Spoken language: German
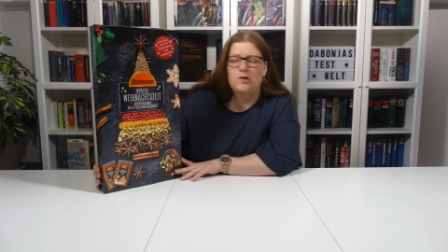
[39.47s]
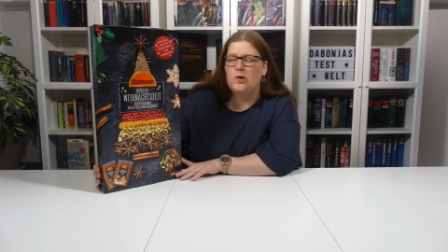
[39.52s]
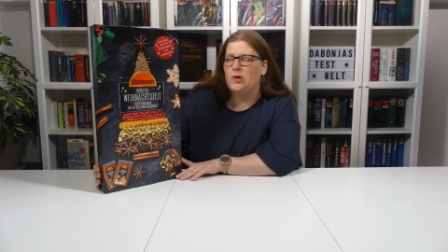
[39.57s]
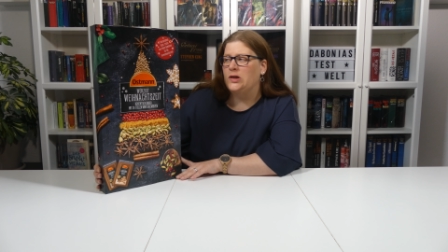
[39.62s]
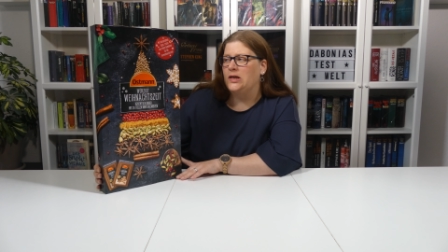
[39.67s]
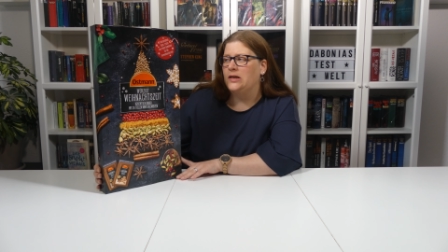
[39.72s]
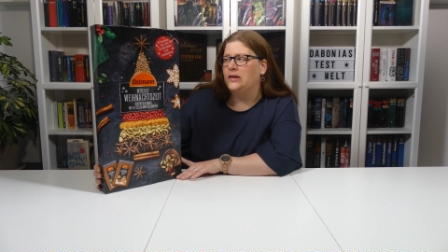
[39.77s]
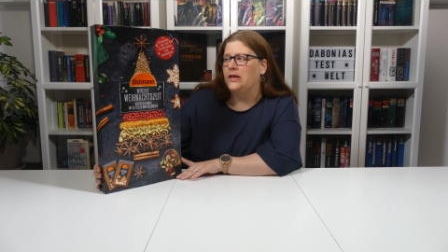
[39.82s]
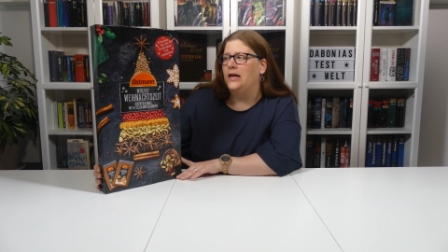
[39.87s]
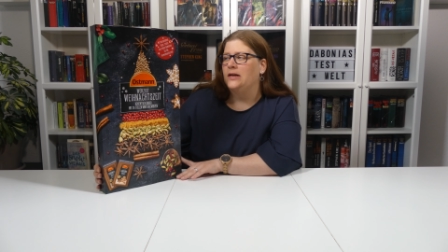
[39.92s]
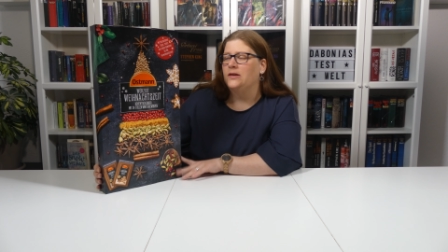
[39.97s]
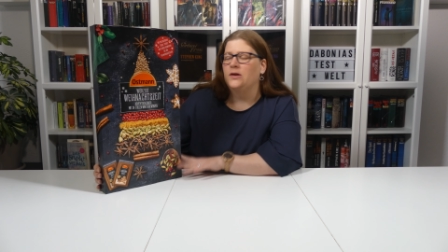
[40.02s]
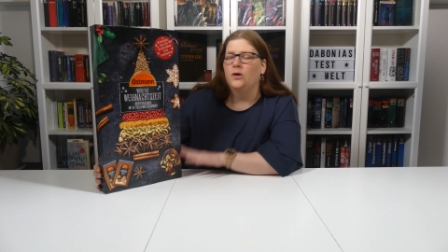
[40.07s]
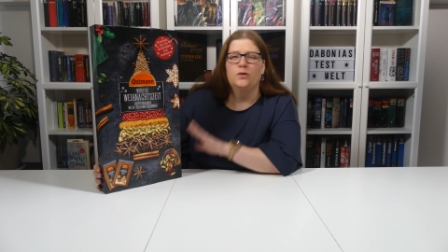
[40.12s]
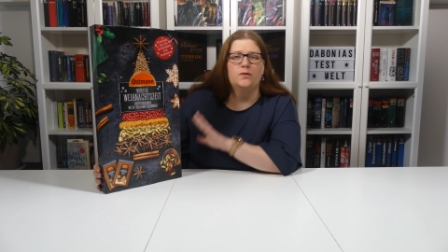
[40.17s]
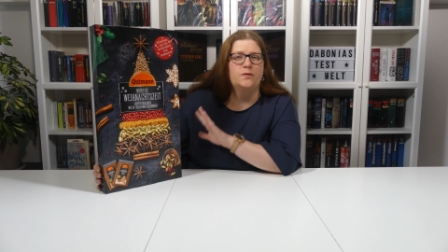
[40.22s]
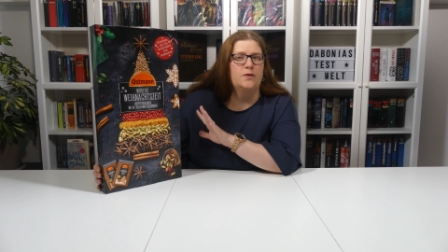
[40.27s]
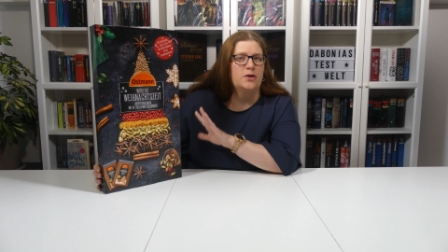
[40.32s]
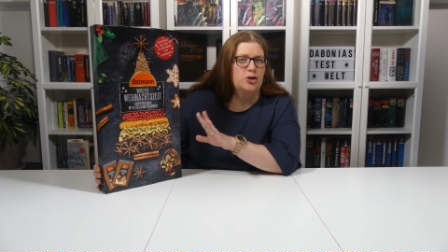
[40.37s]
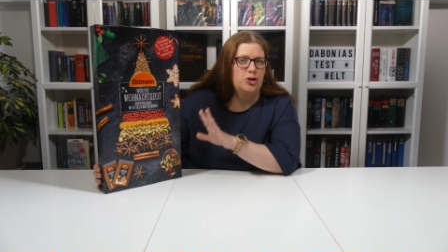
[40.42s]
sondern halt
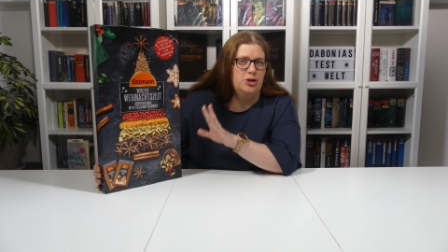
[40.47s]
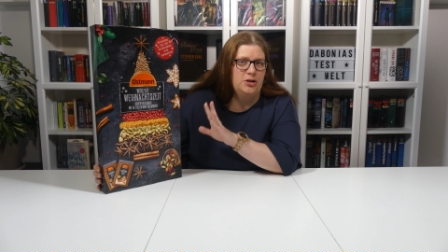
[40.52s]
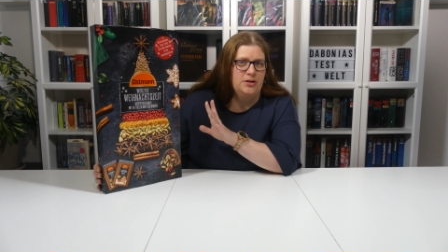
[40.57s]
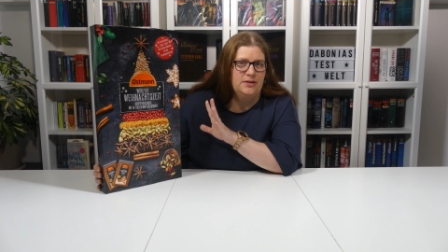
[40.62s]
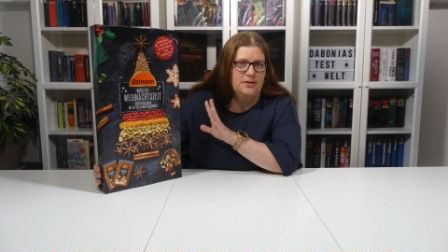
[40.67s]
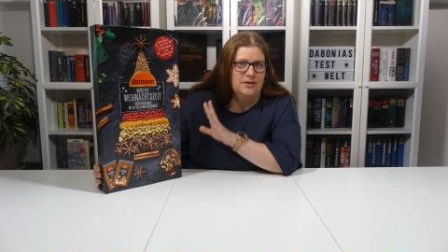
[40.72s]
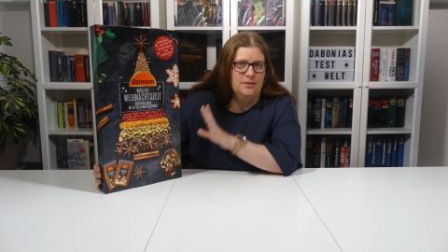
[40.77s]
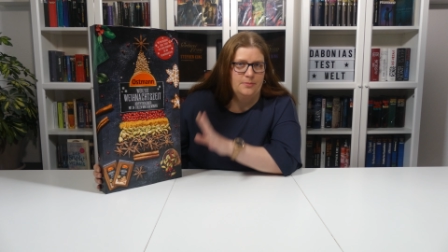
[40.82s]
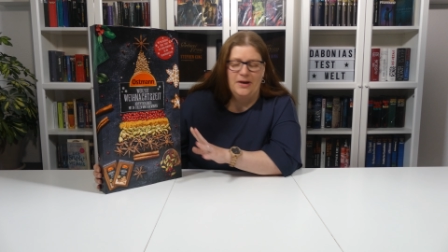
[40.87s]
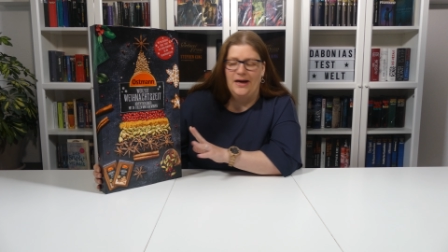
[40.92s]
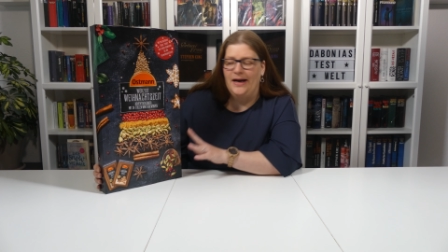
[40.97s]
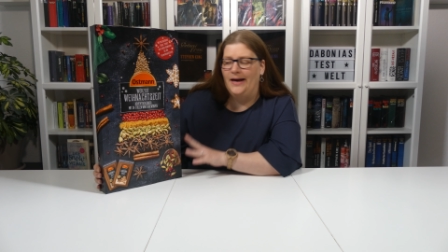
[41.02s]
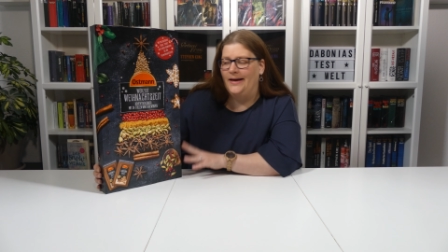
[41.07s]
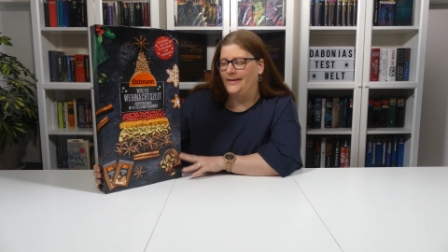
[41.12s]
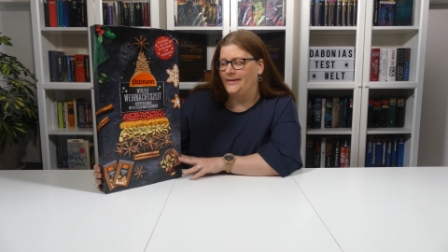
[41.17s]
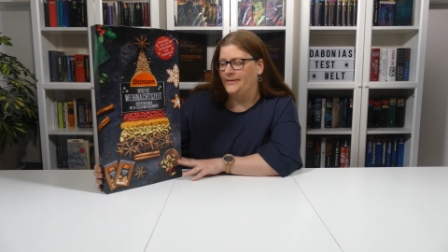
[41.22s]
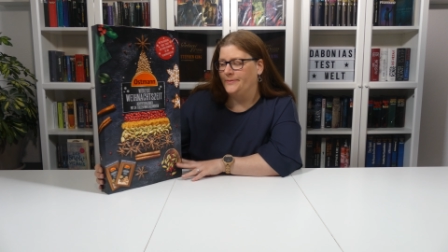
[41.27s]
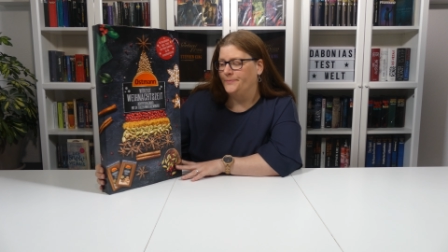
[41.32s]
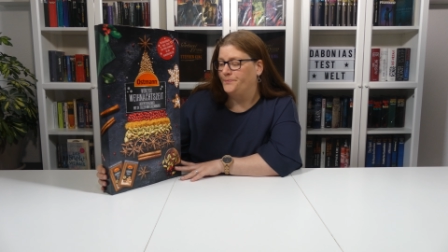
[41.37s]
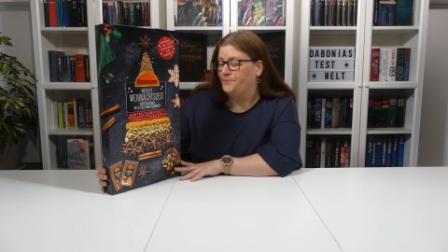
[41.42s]
aus verschiedenen
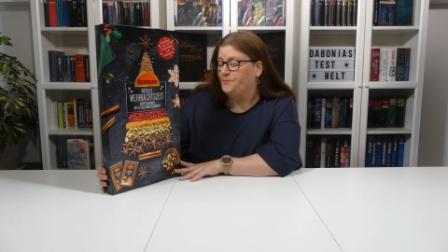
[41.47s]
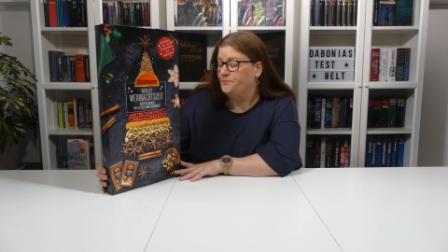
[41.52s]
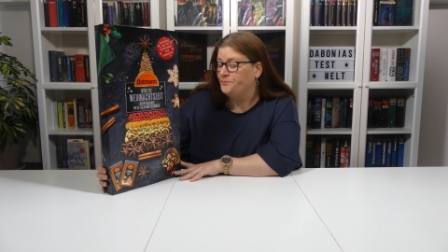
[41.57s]
Bereichen.